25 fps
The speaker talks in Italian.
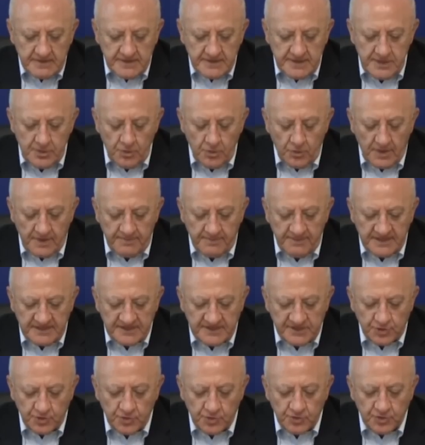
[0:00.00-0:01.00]
io la
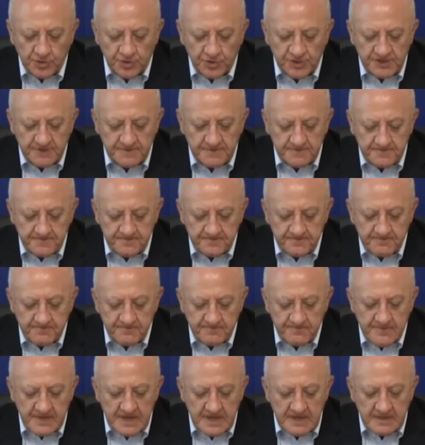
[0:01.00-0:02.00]
penso così.
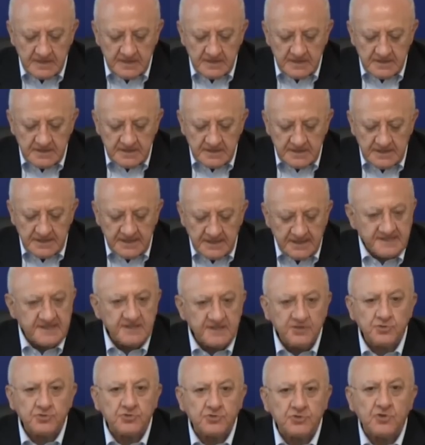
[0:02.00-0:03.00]

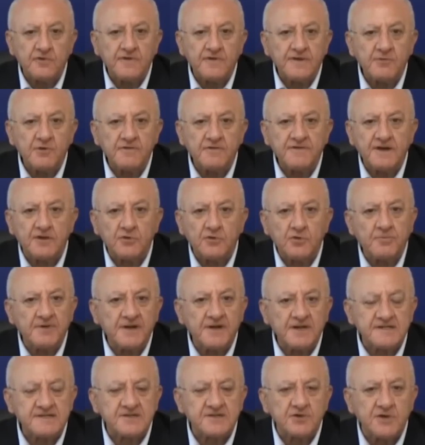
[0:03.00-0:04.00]
Innanzitutto dovremmo fare
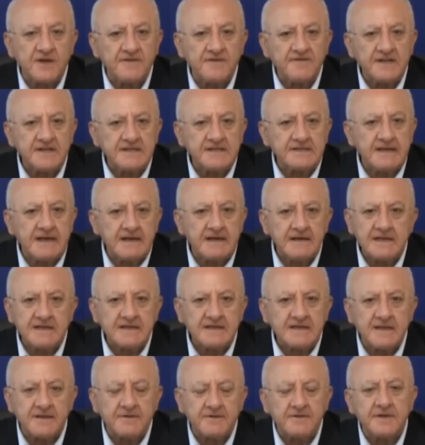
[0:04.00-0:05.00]
un'operazione verità
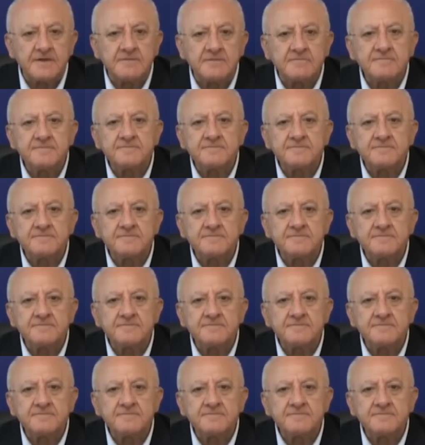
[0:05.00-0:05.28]
anche qui.